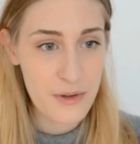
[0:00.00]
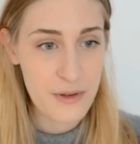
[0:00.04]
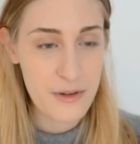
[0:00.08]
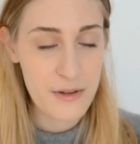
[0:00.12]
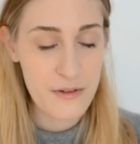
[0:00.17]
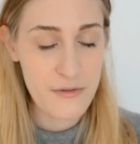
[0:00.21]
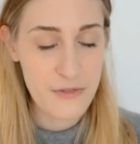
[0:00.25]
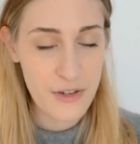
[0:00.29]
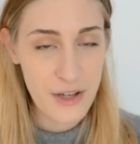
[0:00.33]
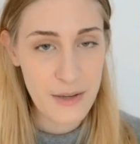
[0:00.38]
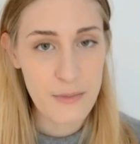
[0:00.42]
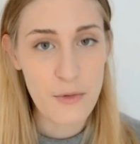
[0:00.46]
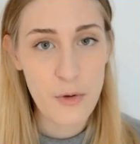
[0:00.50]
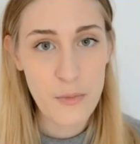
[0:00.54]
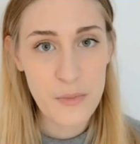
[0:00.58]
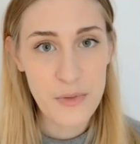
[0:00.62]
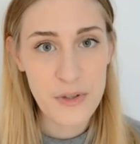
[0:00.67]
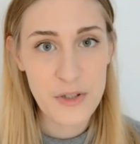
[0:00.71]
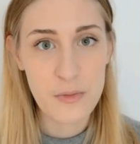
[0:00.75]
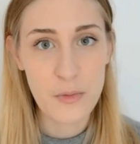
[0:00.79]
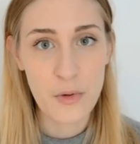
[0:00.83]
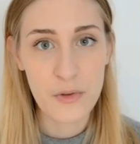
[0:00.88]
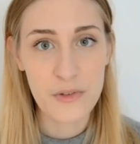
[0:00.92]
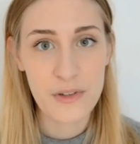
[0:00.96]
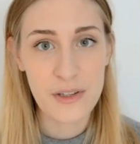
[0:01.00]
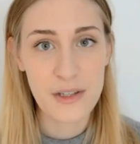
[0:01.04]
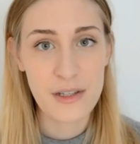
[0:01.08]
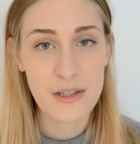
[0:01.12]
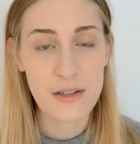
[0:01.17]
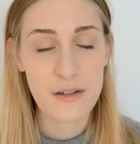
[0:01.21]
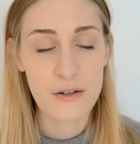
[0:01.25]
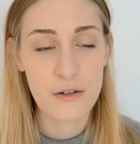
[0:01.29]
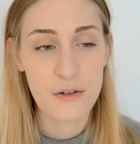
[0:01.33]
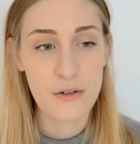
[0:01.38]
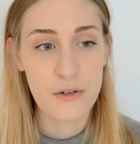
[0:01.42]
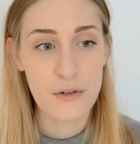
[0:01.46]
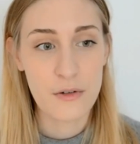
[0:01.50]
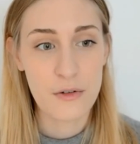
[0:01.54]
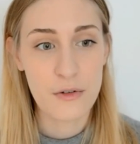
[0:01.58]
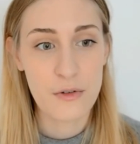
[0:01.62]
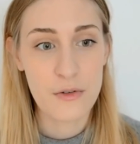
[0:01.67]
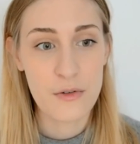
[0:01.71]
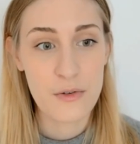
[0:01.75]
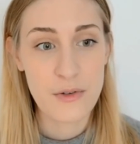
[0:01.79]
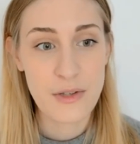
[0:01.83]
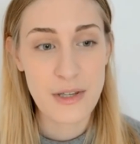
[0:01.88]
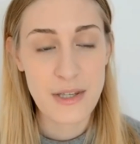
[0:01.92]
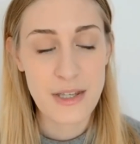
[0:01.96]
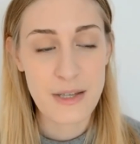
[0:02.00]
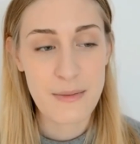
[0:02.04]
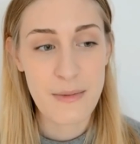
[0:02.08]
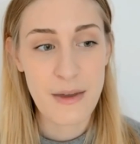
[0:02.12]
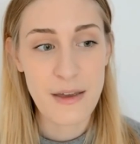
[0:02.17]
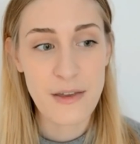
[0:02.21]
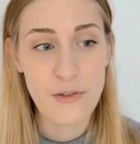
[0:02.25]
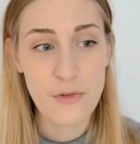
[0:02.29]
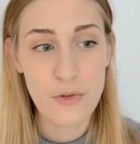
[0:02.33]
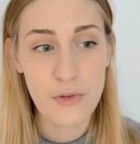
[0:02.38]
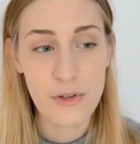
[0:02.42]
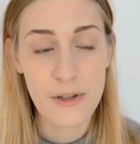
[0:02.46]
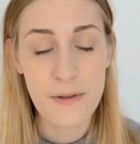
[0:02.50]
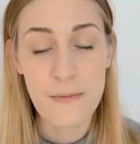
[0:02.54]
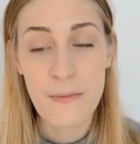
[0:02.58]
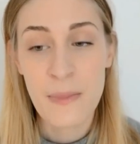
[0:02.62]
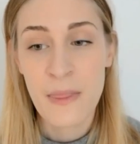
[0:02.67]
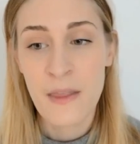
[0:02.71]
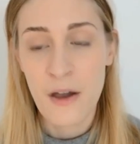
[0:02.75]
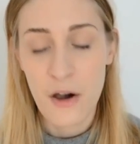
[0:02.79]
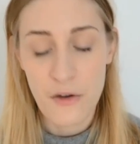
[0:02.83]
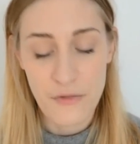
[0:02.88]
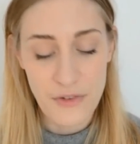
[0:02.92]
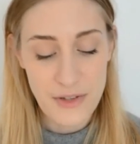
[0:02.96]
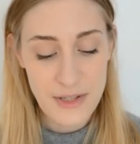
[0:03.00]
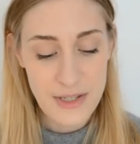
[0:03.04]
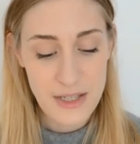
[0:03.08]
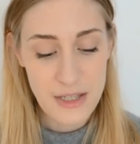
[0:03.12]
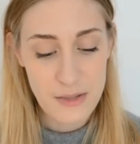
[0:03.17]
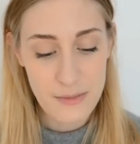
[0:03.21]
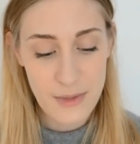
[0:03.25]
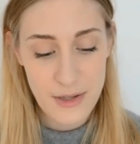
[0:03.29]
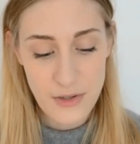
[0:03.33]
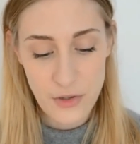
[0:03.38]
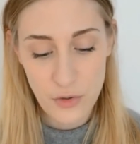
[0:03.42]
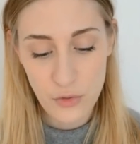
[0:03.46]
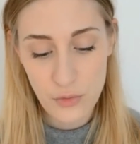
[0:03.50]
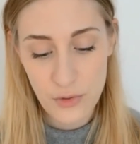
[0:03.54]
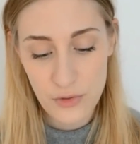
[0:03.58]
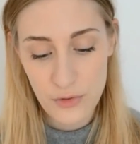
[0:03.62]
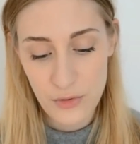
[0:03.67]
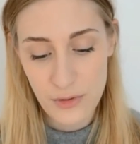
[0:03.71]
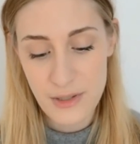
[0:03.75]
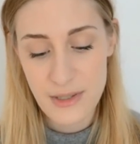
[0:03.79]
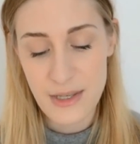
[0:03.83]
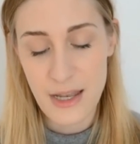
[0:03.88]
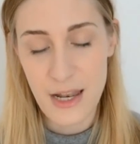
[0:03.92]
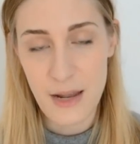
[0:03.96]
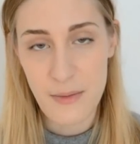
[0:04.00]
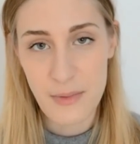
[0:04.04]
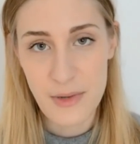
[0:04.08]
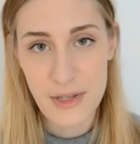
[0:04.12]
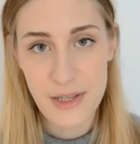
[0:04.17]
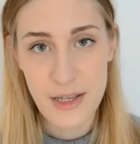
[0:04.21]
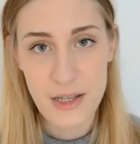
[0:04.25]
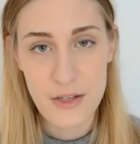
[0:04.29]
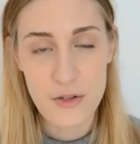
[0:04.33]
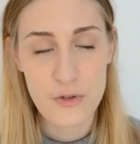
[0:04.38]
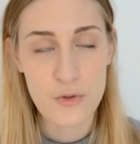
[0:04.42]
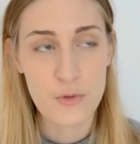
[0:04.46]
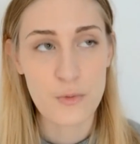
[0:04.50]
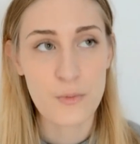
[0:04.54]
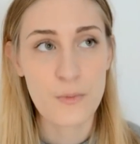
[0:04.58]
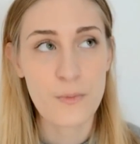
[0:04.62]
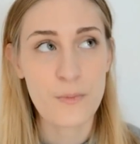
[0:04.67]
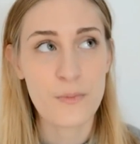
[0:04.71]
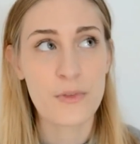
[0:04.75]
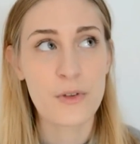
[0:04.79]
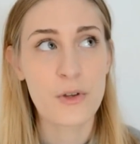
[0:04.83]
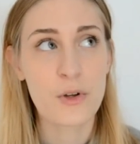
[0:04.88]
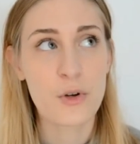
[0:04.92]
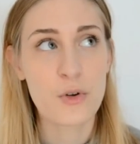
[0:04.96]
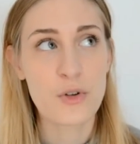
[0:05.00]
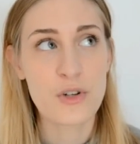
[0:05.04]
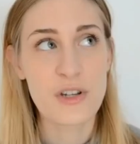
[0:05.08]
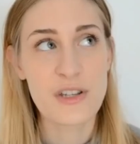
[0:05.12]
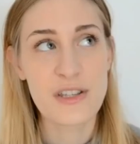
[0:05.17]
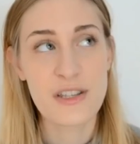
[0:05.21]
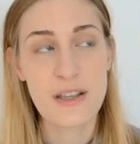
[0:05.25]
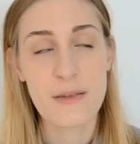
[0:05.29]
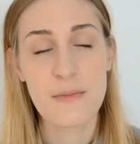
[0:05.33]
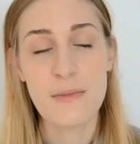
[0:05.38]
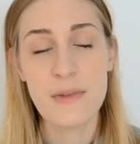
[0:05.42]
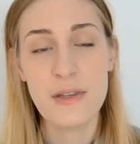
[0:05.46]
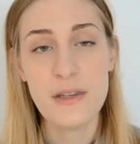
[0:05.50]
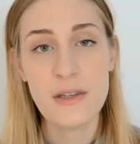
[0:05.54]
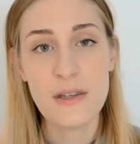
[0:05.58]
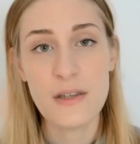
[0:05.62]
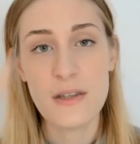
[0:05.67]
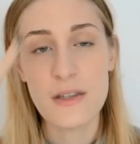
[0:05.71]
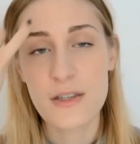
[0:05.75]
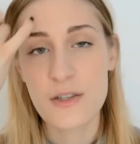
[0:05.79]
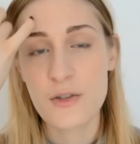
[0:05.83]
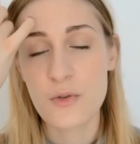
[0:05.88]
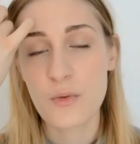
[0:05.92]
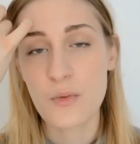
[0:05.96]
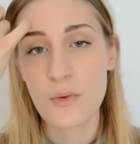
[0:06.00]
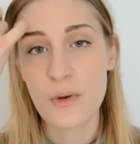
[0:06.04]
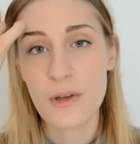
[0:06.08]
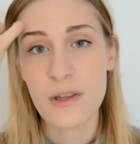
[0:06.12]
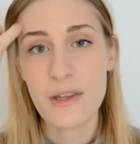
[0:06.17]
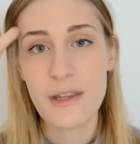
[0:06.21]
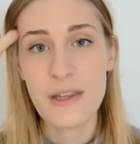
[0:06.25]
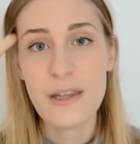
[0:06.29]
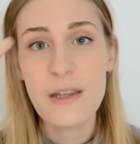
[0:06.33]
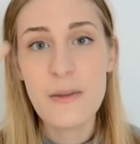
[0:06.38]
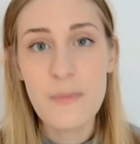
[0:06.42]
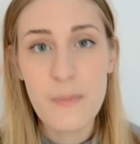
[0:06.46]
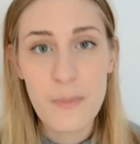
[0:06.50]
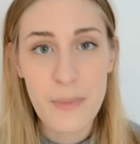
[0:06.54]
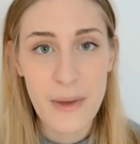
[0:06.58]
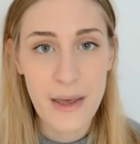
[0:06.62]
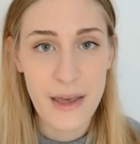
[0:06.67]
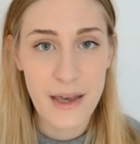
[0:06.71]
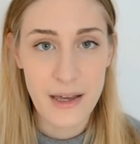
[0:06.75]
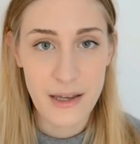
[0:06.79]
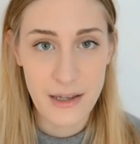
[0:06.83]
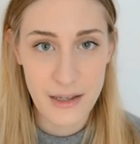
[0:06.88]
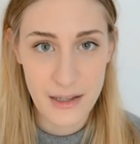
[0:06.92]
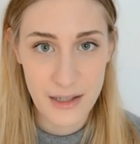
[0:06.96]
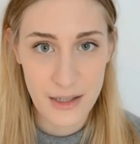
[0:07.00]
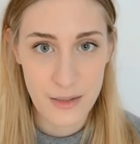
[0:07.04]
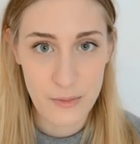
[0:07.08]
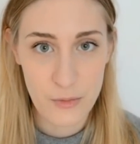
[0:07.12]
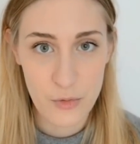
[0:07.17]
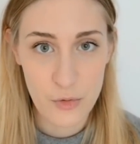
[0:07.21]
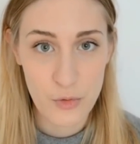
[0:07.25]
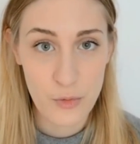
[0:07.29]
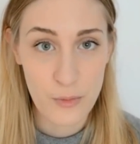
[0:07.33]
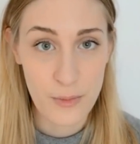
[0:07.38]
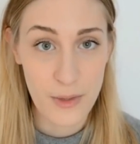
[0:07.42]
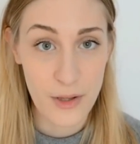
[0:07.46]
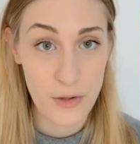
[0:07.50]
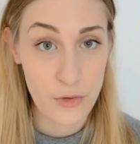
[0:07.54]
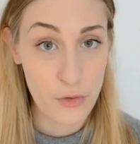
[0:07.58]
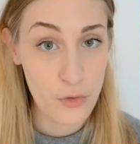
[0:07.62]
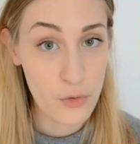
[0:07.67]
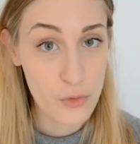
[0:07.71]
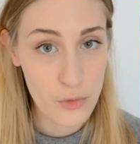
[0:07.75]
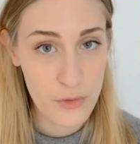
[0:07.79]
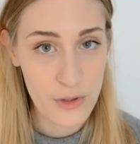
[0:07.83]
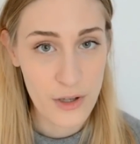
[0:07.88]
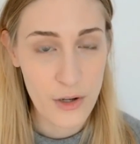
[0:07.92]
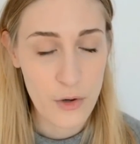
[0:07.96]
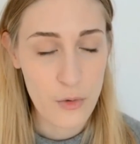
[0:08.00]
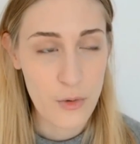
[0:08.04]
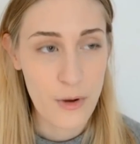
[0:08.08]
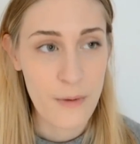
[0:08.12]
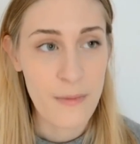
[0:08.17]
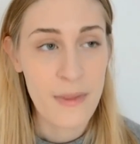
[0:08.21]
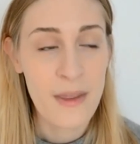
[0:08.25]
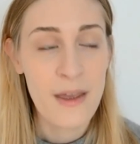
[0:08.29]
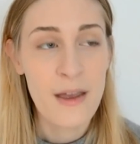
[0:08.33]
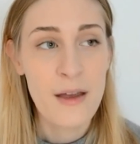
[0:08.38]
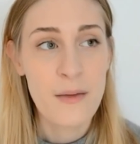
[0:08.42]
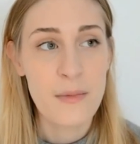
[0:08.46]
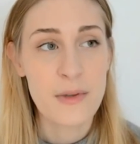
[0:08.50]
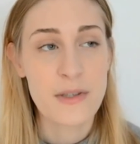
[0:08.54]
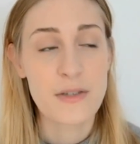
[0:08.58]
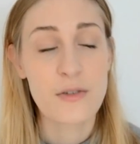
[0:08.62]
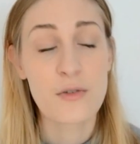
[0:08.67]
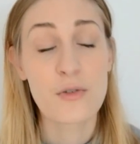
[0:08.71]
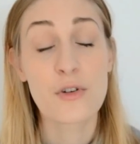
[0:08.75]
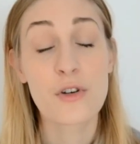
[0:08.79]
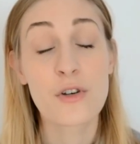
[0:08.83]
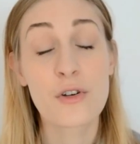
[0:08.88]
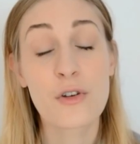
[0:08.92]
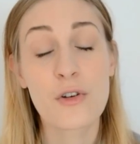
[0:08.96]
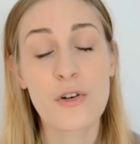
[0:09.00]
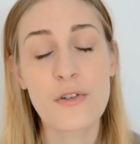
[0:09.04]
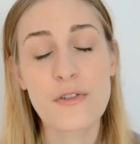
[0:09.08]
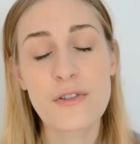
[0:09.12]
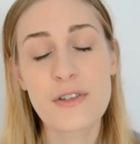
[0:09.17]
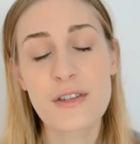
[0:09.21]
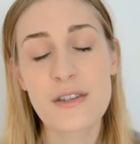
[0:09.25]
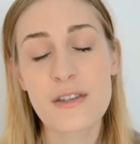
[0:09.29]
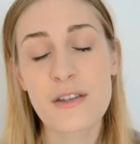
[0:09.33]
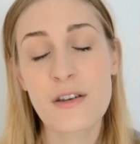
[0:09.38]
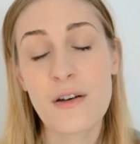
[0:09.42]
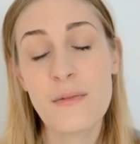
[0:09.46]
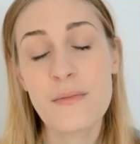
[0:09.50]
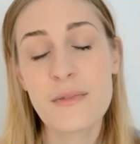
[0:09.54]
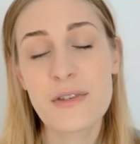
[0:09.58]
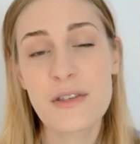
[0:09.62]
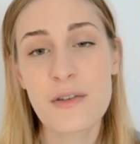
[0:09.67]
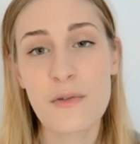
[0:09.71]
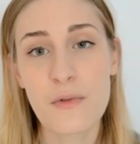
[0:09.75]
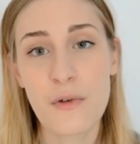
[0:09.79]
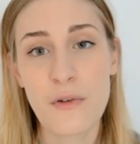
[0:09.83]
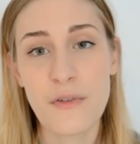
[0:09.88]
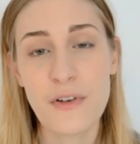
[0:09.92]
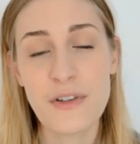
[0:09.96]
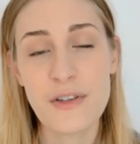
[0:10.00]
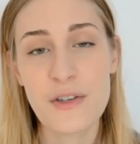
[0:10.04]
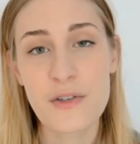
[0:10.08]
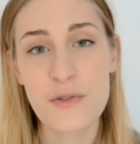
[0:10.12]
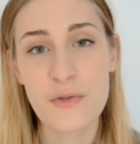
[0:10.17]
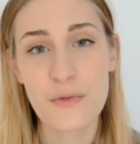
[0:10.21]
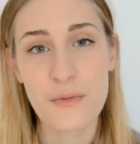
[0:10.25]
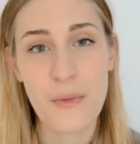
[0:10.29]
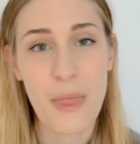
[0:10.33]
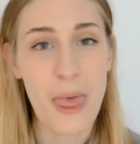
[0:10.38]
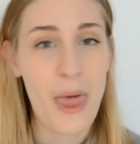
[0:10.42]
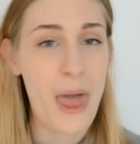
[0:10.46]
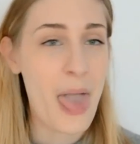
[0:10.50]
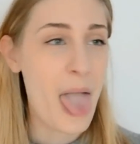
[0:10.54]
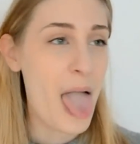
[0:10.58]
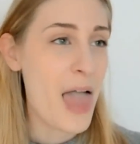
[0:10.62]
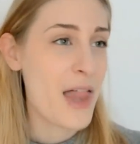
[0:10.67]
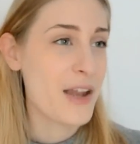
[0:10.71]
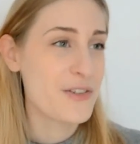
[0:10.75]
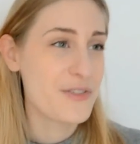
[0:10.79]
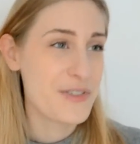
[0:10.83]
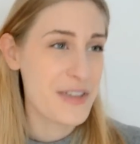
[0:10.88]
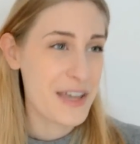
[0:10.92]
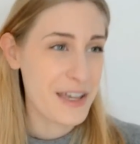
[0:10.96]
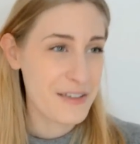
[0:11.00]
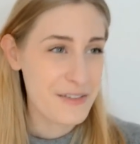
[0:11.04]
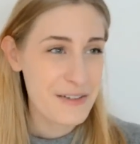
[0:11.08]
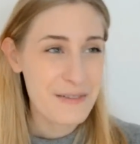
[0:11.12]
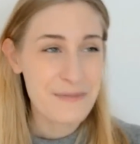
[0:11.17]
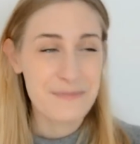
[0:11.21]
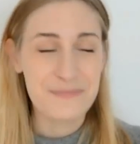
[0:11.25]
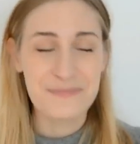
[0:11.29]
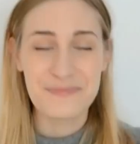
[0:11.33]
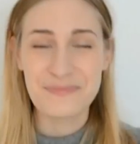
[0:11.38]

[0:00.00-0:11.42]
vraiment pigmenté, euh, ça ça m'a étonné. En fait ce qui m'a surtout étonné c'est l'application, quand je les ai mis ils sont hyper crémeux mais un truc de dingue quoi. Parce que quand, comme en fait ils sont, je vais y arriver,